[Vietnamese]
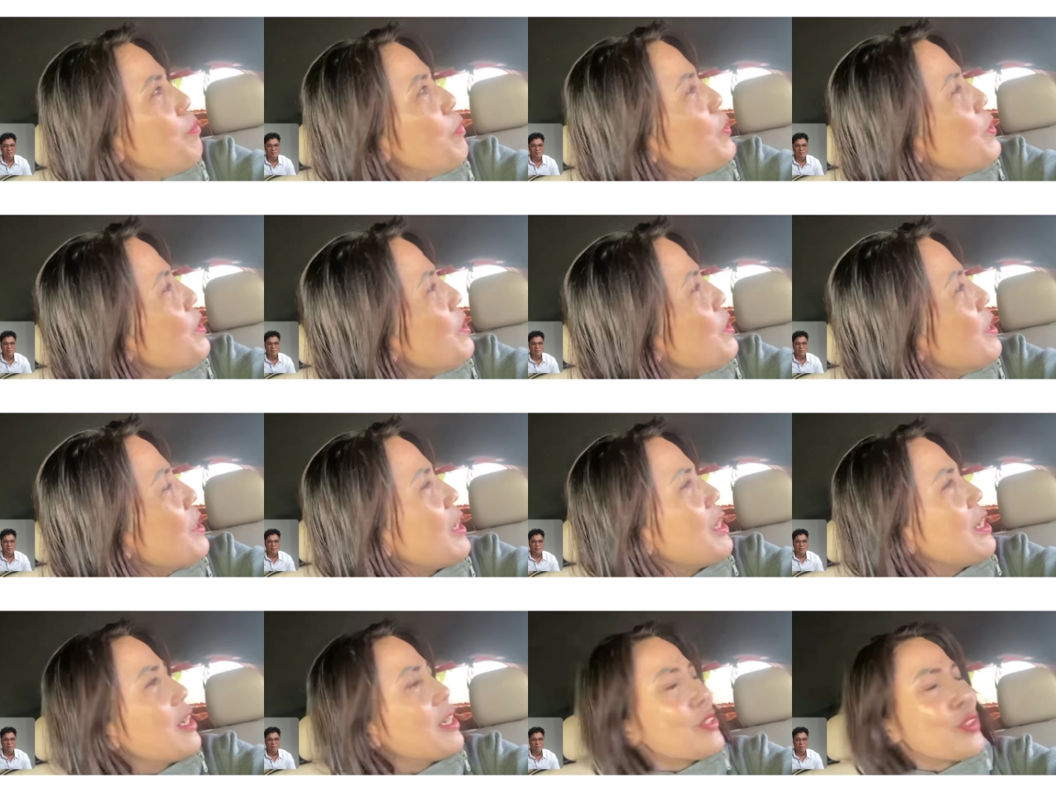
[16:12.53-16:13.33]
mỗi như
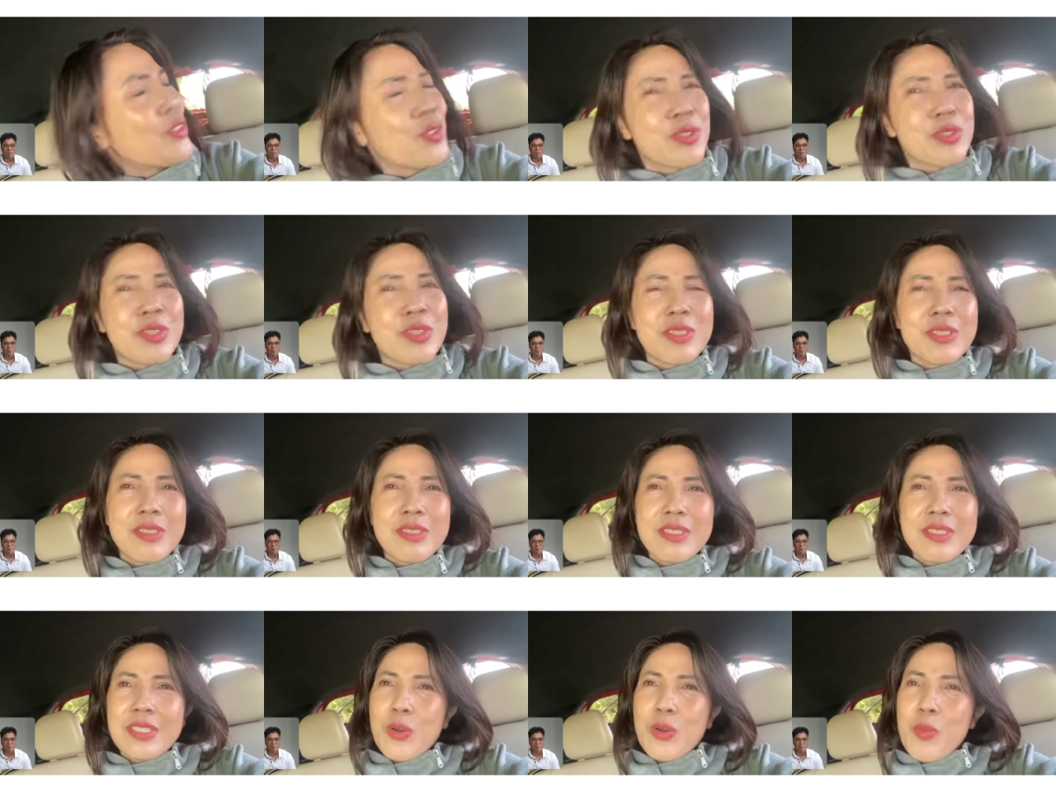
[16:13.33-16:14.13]
này là
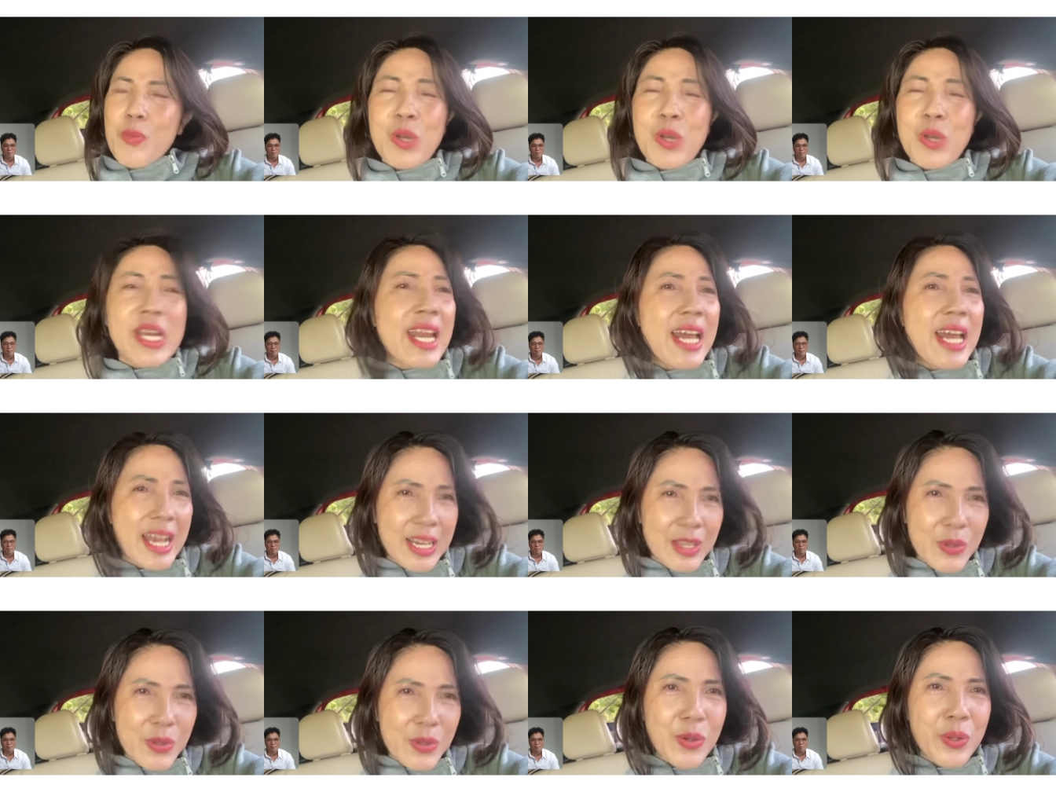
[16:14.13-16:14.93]
chỉ có một người
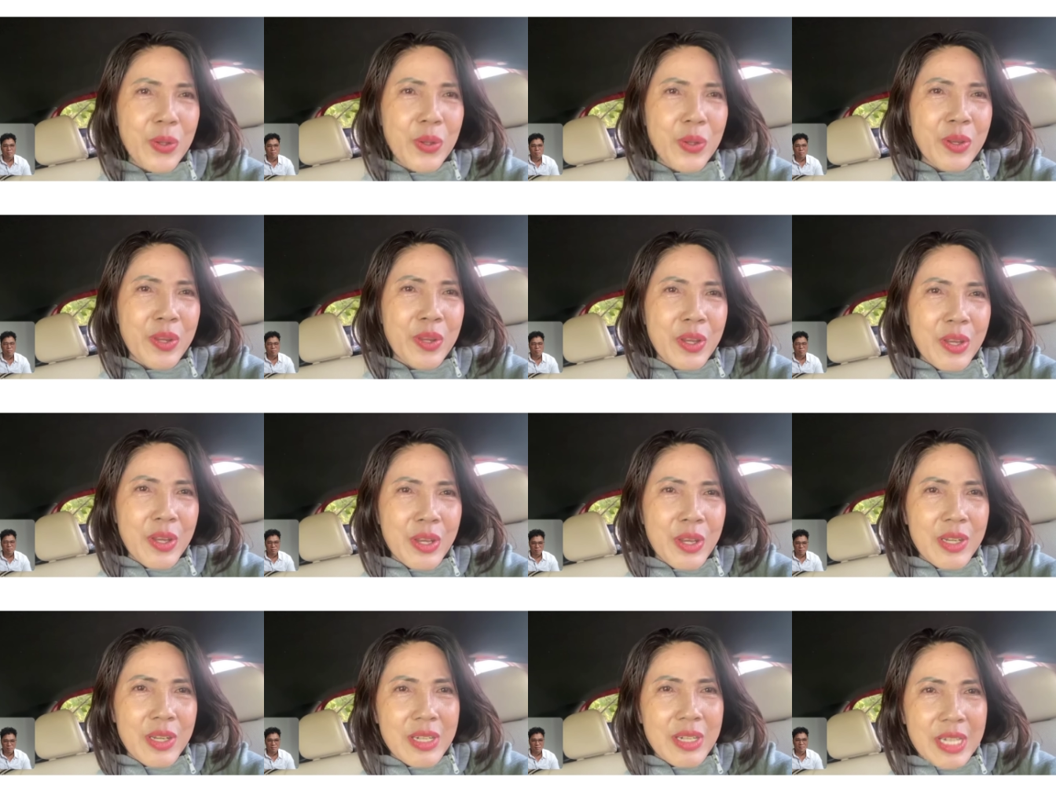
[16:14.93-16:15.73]
nạ thôi
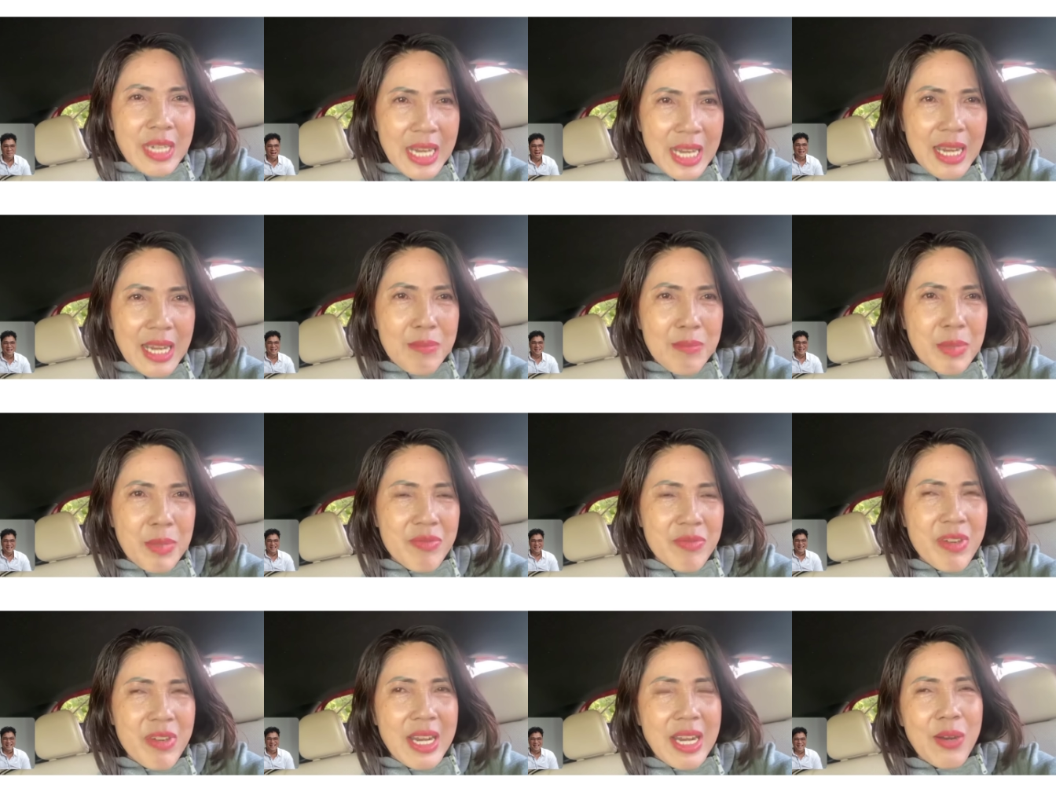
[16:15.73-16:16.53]
ừ. người nạ
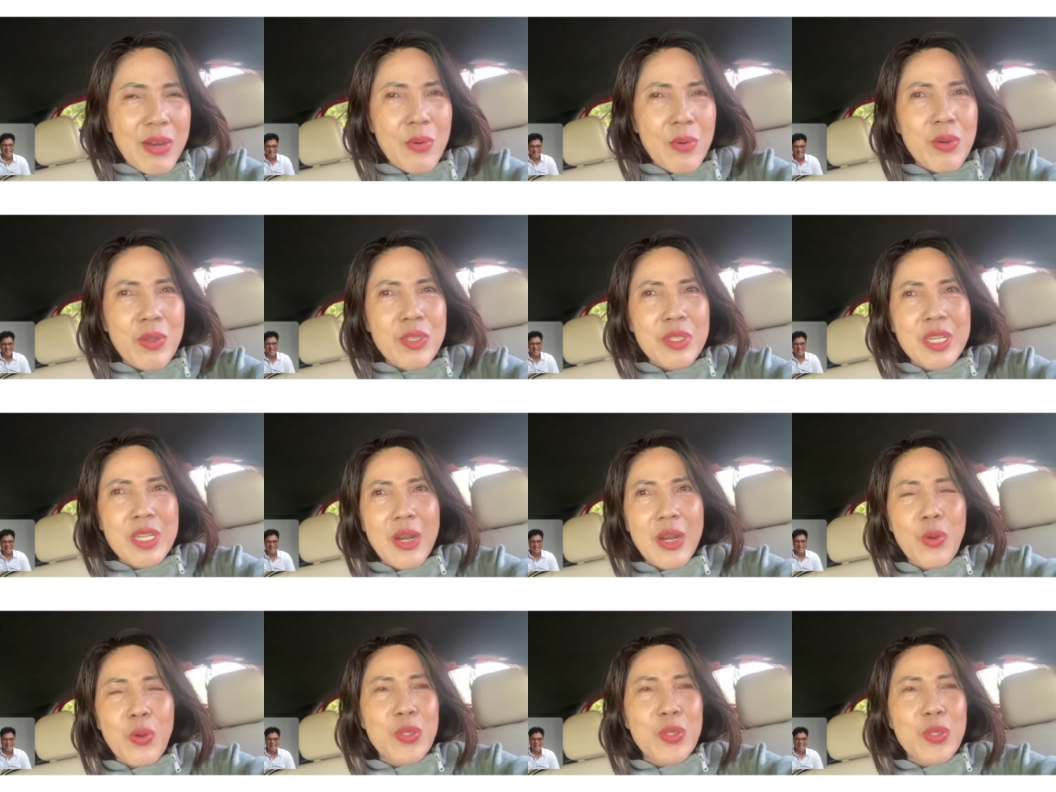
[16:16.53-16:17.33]
mà vào coi như
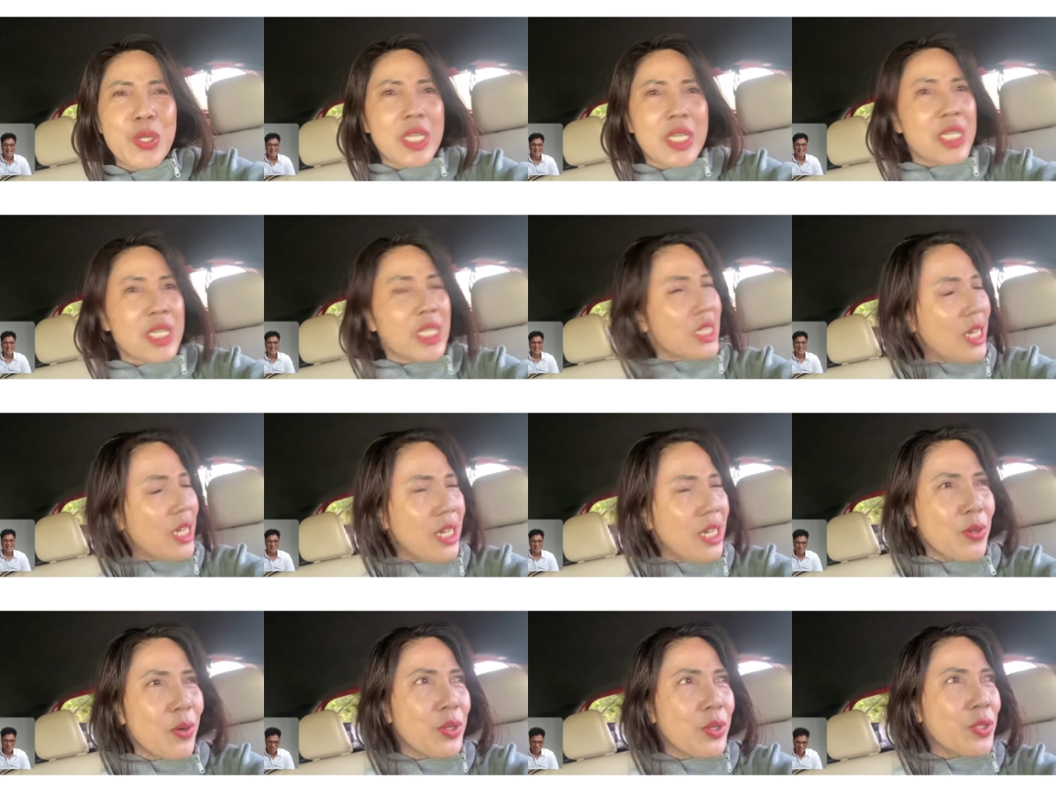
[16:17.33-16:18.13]
là nói chuyện tỉ
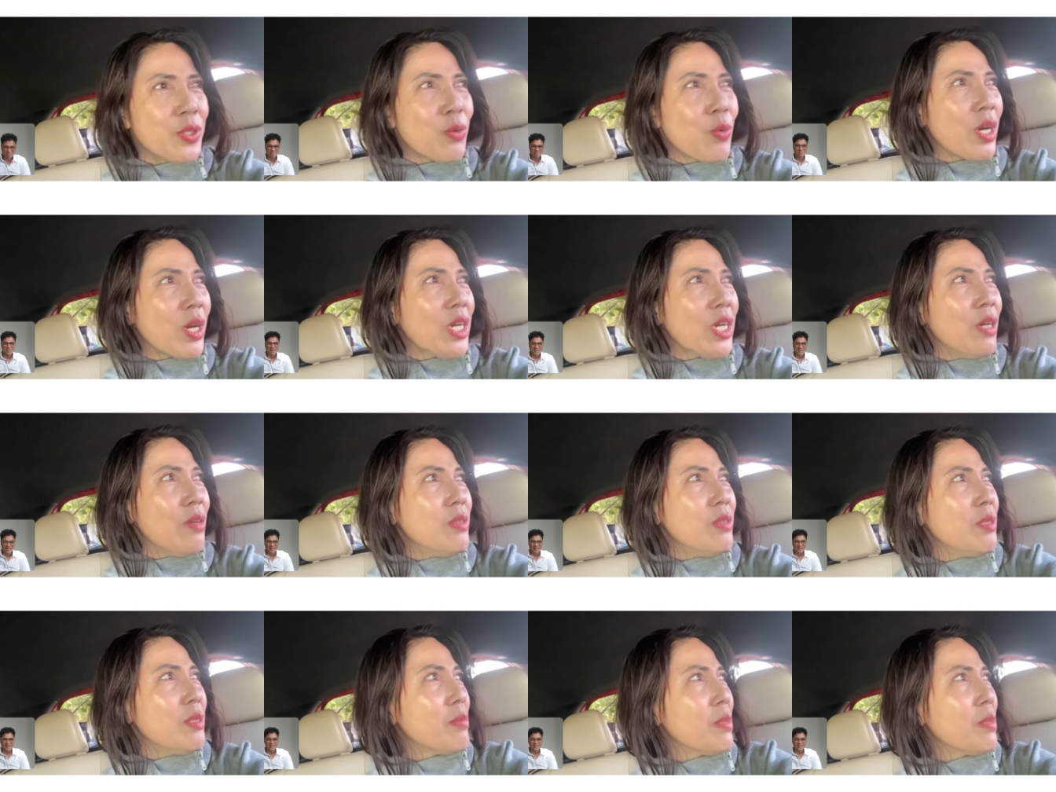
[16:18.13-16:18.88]
tê thôi chứ còn yeah. nếu dạ.